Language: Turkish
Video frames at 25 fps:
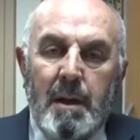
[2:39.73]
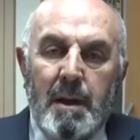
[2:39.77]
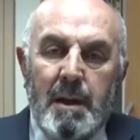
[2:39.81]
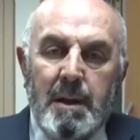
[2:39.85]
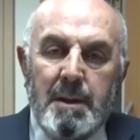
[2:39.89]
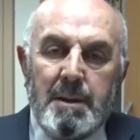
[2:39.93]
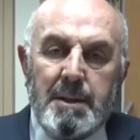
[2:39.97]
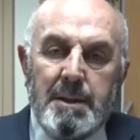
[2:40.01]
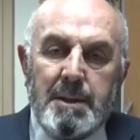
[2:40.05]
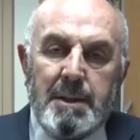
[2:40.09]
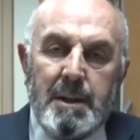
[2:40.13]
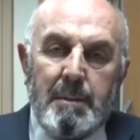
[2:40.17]

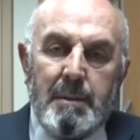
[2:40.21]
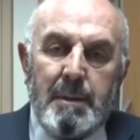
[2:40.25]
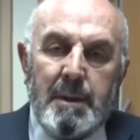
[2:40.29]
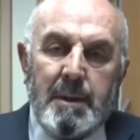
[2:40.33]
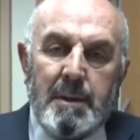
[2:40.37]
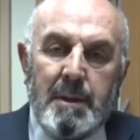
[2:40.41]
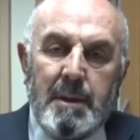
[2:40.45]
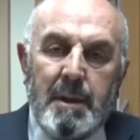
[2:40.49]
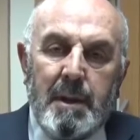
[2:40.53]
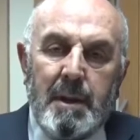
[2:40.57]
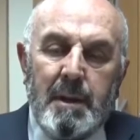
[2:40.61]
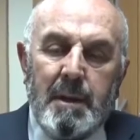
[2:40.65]
Aynı
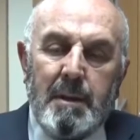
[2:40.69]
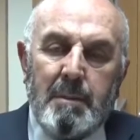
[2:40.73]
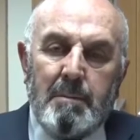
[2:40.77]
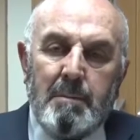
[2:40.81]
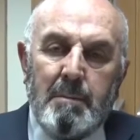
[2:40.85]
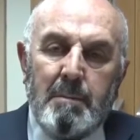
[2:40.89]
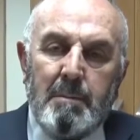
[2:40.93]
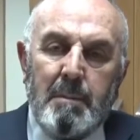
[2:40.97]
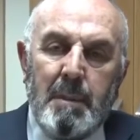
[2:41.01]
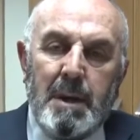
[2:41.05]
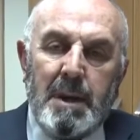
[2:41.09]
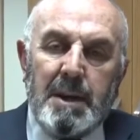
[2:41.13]
zamanda
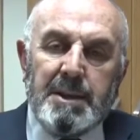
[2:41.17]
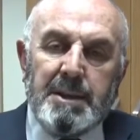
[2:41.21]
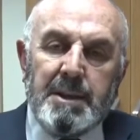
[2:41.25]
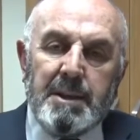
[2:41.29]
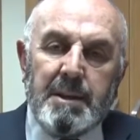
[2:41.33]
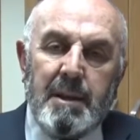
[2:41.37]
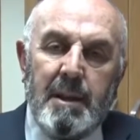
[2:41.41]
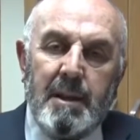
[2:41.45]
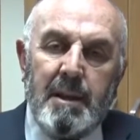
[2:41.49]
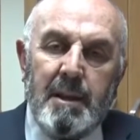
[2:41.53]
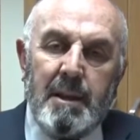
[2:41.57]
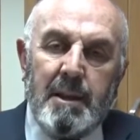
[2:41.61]

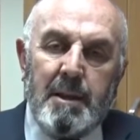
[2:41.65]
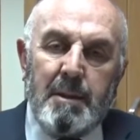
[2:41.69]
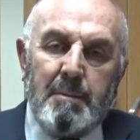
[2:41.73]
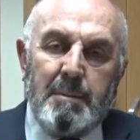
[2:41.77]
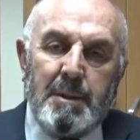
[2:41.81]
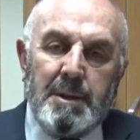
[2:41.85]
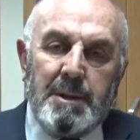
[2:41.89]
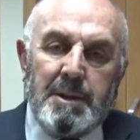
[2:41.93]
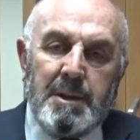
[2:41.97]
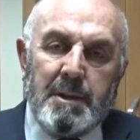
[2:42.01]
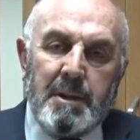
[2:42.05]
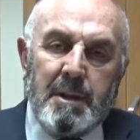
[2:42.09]

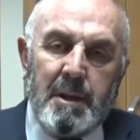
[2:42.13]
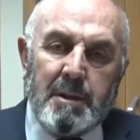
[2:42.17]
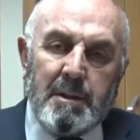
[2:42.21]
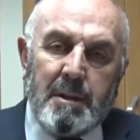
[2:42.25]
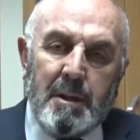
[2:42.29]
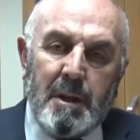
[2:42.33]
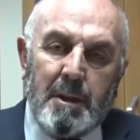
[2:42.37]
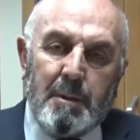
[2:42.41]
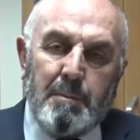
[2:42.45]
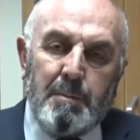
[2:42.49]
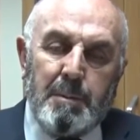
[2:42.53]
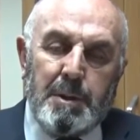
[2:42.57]
maskelerimizi de
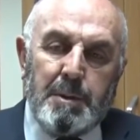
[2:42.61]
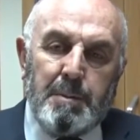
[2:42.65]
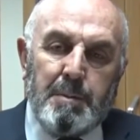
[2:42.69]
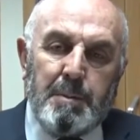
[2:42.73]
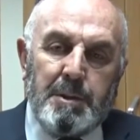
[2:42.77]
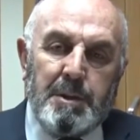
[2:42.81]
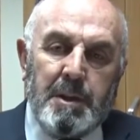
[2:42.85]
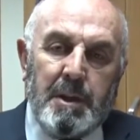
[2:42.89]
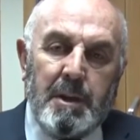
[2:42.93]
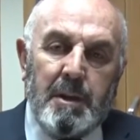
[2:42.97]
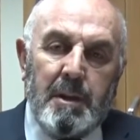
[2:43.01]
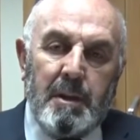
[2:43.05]
takmış
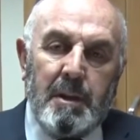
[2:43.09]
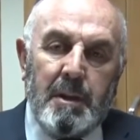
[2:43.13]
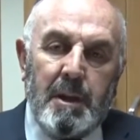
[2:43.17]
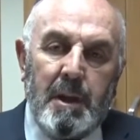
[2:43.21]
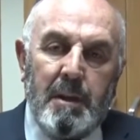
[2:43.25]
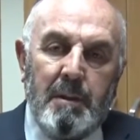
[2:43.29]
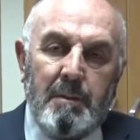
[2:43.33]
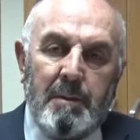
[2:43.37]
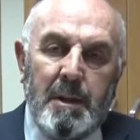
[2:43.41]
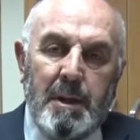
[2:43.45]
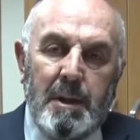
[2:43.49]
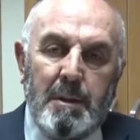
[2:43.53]
bir
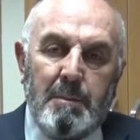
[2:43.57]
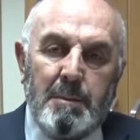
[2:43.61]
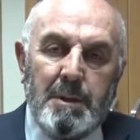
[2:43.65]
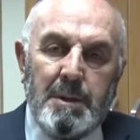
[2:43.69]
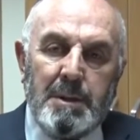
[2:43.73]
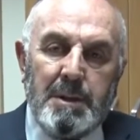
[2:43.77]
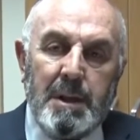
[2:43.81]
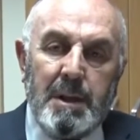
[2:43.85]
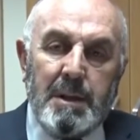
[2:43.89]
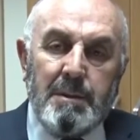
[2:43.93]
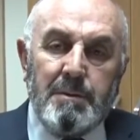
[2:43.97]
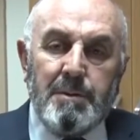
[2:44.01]
şekilde
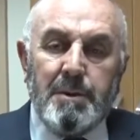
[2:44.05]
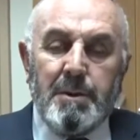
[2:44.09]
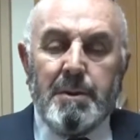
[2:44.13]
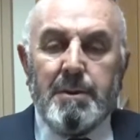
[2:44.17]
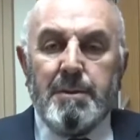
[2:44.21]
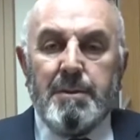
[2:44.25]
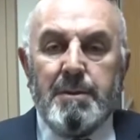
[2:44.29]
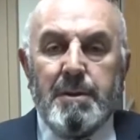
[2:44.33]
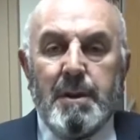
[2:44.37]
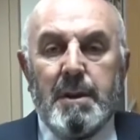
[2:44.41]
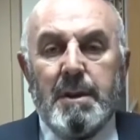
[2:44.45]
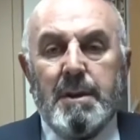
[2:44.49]
evlerimizden
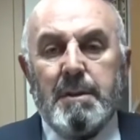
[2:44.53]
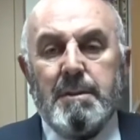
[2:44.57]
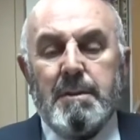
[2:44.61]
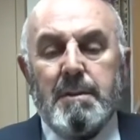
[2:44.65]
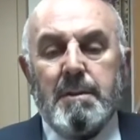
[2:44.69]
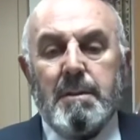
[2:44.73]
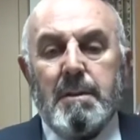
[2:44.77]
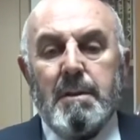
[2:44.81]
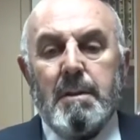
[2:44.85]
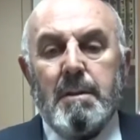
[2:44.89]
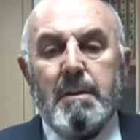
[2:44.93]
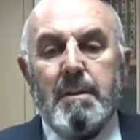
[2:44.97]

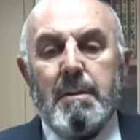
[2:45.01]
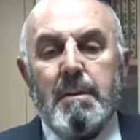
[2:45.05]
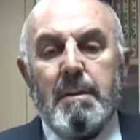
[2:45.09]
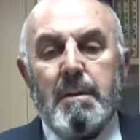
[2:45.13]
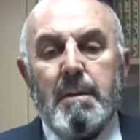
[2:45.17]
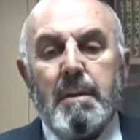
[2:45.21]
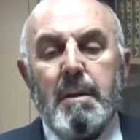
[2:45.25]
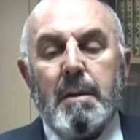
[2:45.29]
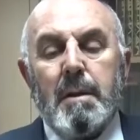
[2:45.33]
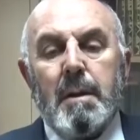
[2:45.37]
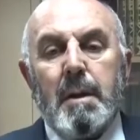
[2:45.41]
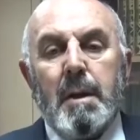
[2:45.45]
çıkacağız
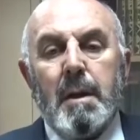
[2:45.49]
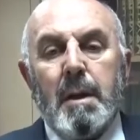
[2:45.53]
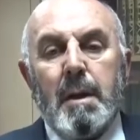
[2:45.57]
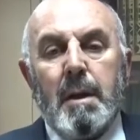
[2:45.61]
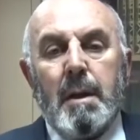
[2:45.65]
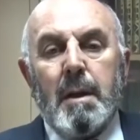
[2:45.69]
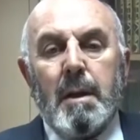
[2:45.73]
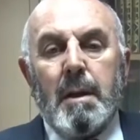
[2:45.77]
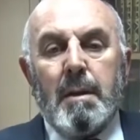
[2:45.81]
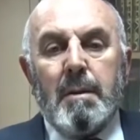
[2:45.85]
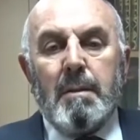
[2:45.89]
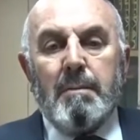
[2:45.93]

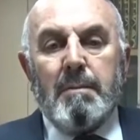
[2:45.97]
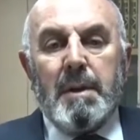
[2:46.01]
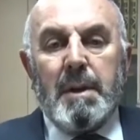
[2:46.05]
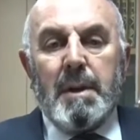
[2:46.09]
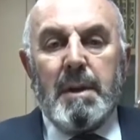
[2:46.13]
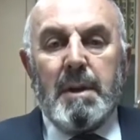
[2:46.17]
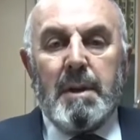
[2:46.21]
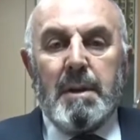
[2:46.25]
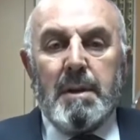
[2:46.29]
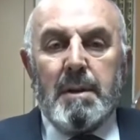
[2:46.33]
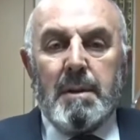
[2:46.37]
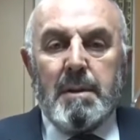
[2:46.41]

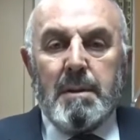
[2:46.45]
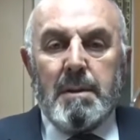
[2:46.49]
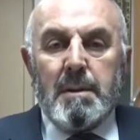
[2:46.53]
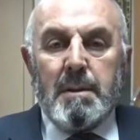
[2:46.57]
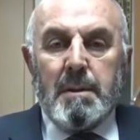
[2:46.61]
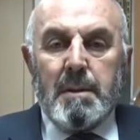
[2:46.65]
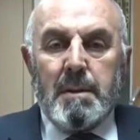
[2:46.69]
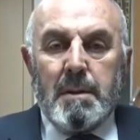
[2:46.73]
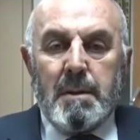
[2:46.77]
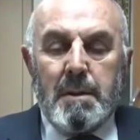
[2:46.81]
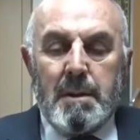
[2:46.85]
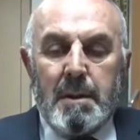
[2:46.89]
ve
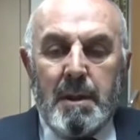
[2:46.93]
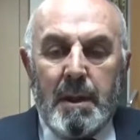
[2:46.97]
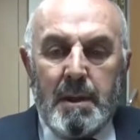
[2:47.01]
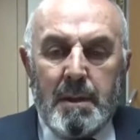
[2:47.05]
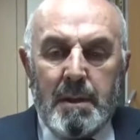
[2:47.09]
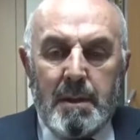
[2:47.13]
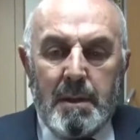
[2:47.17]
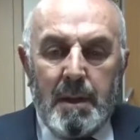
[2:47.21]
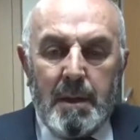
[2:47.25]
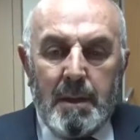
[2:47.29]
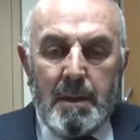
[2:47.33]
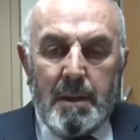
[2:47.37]

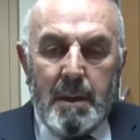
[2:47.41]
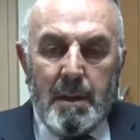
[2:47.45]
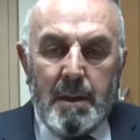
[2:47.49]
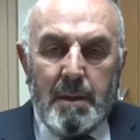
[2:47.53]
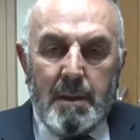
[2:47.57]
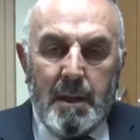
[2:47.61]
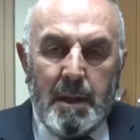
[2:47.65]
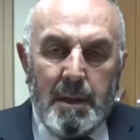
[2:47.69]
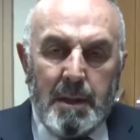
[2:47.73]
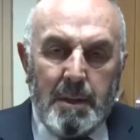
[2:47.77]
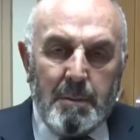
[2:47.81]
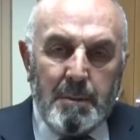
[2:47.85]
giderken de
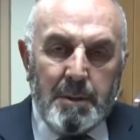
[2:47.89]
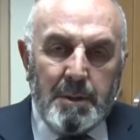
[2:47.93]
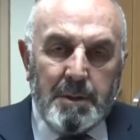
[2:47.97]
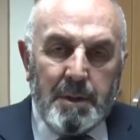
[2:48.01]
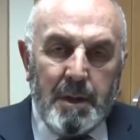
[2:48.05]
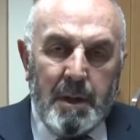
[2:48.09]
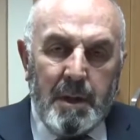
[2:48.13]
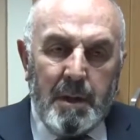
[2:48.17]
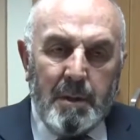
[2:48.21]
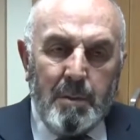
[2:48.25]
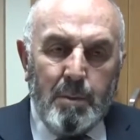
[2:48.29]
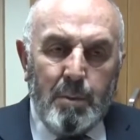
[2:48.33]

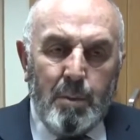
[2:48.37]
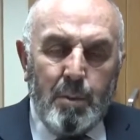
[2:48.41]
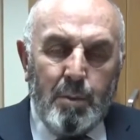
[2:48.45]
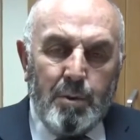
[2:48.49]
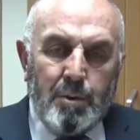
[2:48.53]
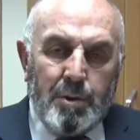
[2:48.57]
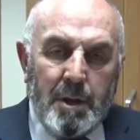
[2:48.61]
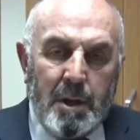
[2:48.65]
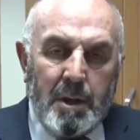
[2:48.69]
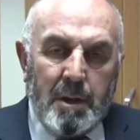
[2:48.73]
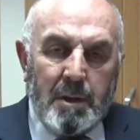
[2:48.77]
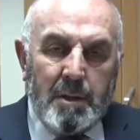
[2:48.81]
yanımıza
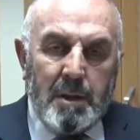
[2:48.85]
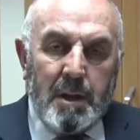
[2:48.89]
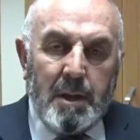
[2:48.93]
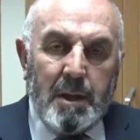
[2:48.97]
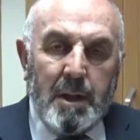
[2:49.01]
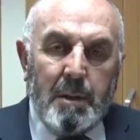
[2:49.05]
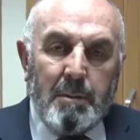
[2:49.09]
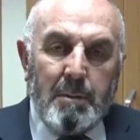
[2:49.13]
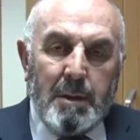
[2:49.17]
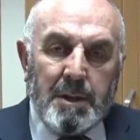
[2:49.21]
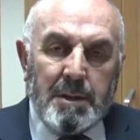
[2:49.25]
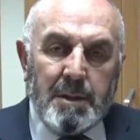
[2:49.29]

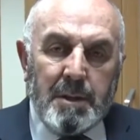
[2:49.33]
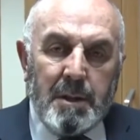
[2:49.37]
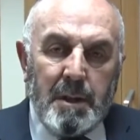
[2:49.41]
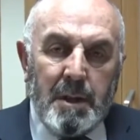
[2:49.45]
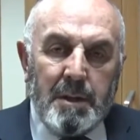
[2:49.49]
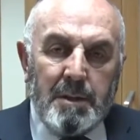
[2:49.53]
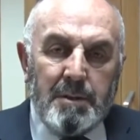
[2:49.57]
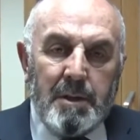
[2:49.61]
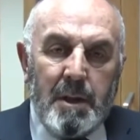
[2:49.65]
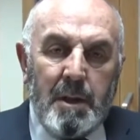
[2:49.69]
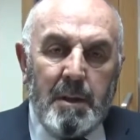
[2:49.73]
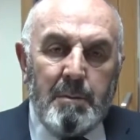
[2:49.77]
üzerinde namaz
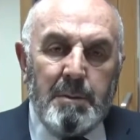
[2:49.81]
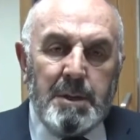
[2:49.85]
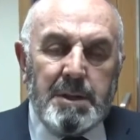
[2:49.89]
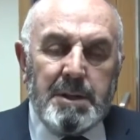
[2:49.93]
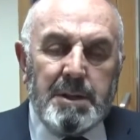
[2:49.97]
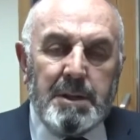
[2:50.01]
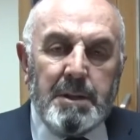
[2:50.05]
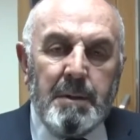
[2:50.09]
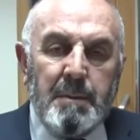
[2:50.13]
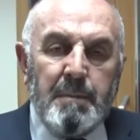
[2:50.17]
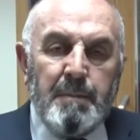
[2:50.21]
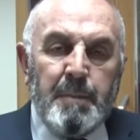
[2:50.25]

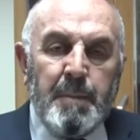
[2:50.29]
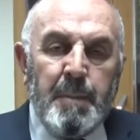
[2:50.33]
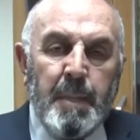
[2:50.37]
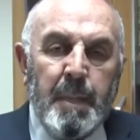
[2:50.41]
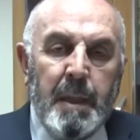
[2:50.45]
kılacağımız